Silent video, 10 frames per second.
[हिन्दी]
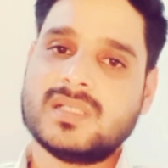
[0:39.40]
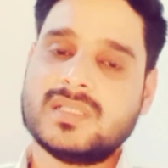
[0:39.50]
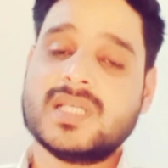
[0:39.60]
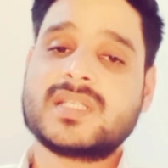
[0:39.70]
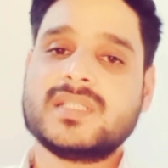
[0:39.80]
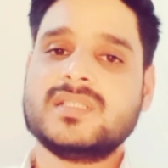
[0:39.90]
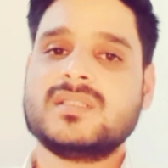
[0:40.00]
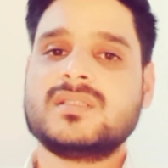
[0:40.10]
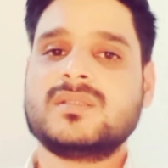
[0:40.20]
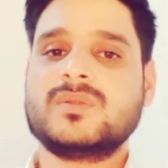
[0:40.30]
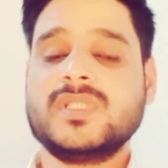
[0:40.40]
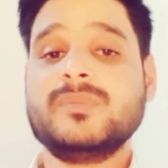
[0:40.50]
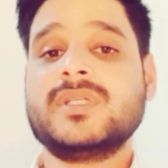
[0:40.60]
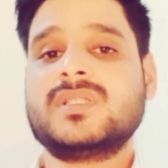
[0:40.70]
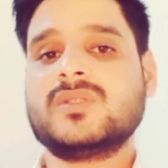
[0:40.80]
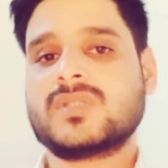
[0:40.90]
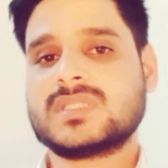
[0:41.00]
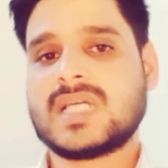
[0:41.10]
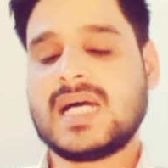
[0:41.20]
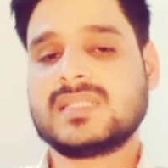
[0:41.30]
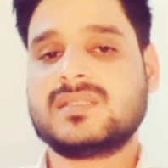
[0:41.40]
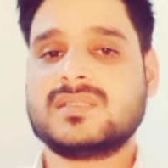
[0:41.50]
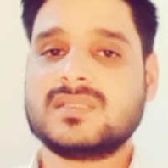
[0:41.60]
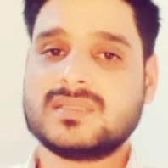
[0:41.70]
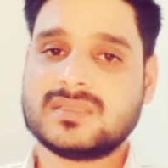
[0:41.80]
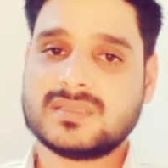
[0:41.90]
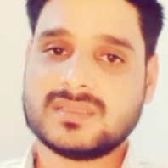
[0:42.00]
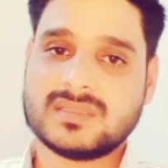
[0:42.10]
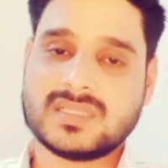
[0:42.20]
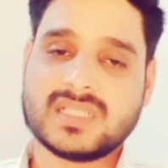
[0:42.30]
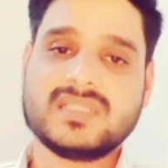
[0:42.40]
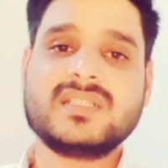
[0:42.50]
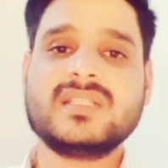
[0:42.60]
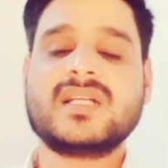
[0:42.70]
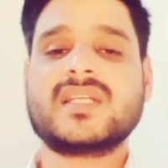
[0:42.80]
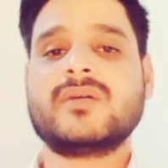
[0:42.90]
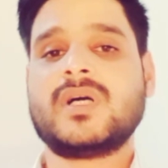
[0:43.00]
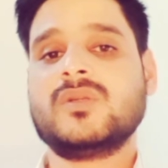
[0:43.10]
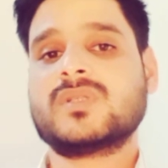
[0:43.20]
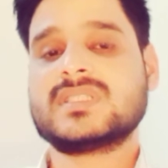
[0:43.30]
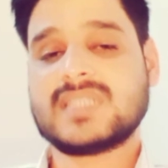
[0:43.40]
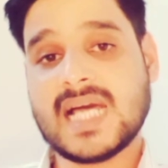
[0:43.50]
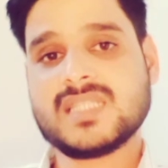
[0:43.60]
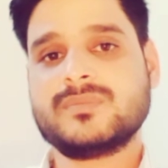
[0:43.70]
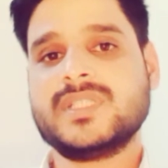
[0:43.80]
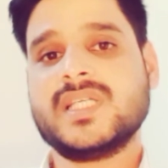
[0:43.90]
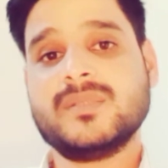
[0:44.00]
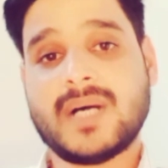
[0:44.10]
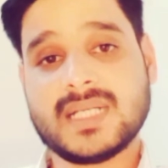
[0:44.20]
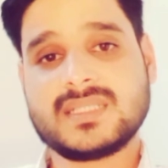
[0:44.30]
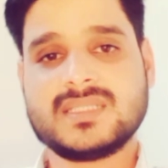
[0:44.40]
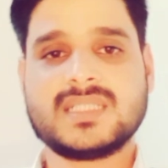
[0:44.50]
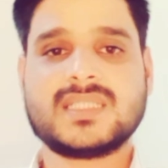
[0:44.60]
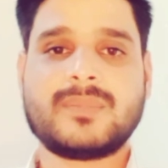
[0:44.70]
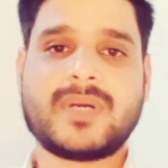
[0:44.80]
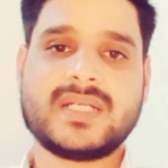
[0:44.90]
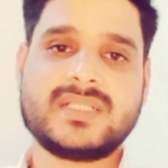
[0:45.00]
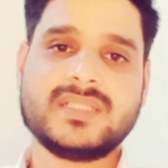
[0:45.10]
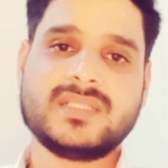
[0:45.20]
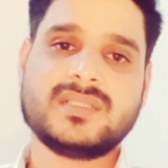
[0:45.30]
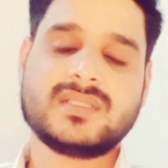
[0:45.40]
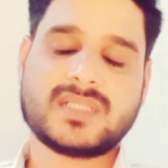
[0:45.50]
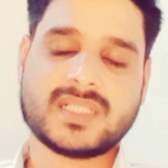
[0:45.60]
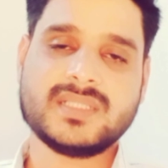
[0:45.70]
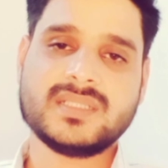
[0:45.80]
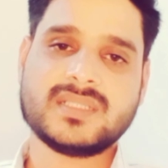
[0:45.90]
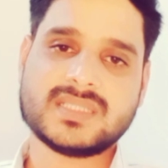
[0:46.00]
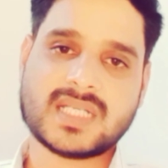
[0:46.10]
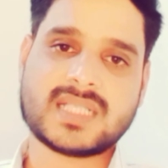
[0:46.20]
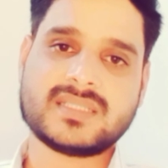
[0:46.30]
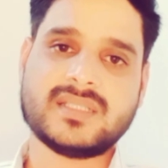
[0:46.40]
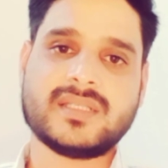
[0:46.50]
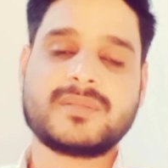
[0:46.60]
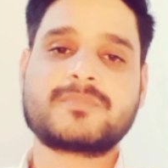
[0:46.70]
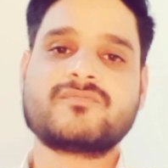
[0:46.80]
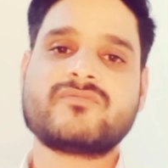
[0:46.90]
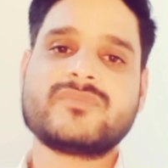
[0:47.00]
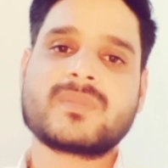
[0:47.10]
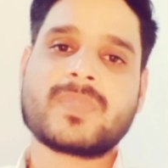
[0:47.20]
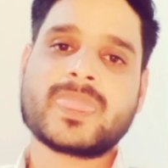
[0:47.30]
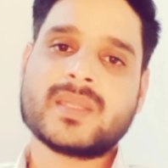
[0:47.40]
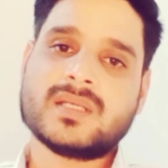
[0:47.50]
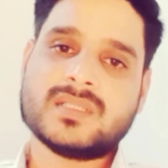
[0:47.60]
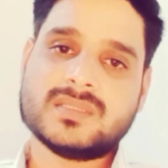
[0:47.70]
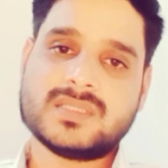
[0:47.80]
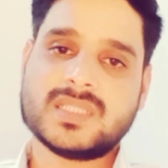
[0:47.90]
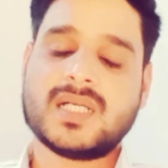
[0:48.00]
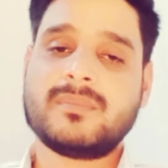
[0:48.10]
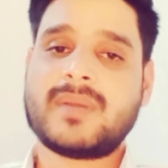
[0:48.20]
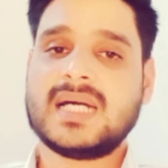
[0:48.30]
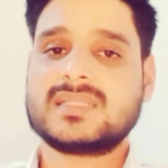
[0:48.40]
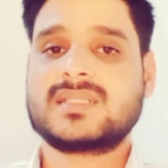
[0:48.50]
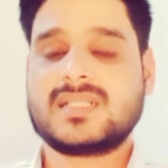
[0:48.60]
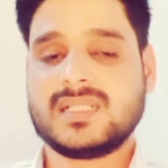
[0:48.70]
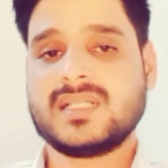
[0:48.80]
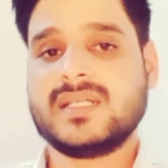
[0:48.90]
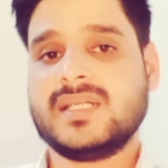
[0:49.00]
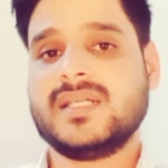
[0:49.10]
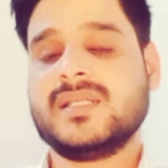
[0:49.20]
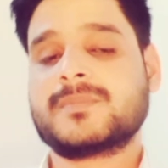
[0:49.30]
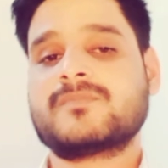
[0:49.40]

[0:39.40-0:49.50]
लेकिन उन्हीं बेटियों के साथ दरिंदगी करने वालों के साथ भी यही भारतीय जनता पार्टी खड़ी नज़र आती है जी हाँ हम बात कर रहे हैं